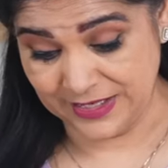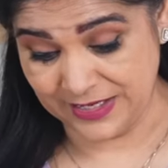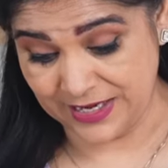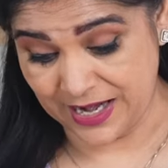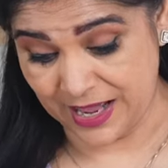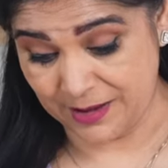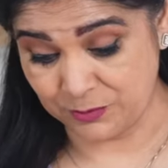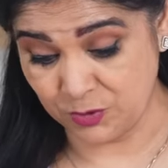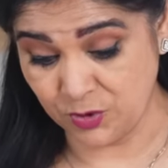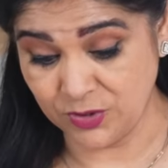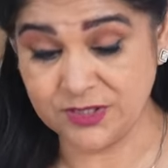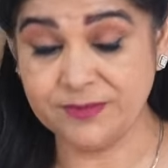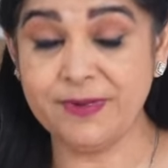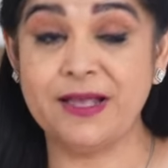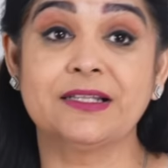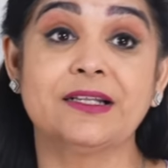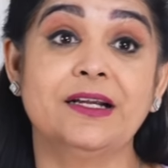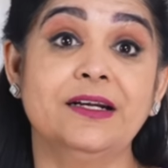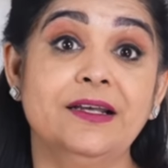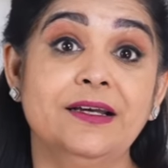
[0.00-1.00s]
लेकिन आपको किस
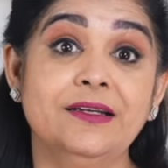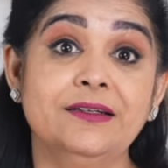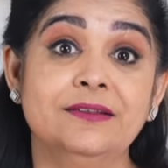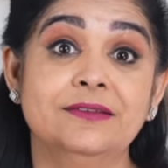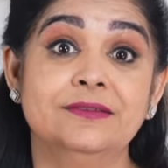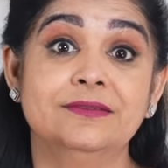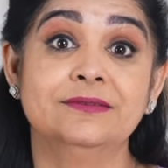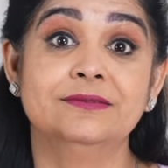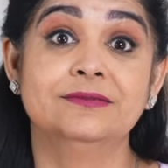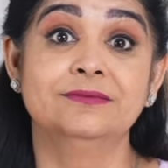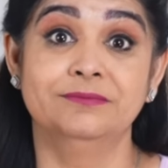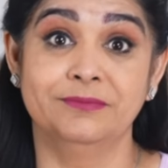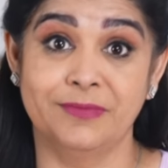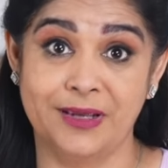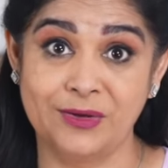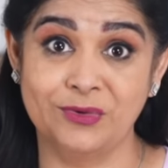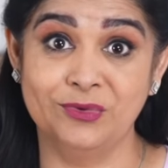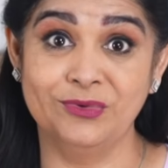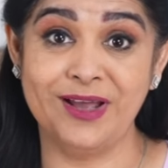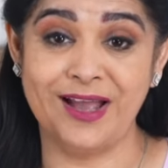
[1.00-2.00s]
बात का डर
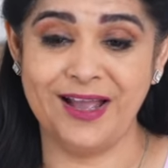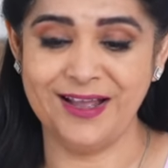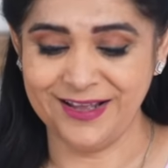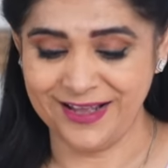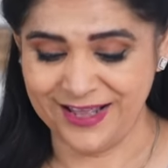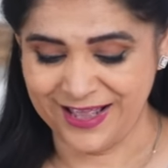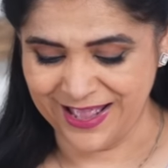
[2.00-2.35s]
मैं हूं ना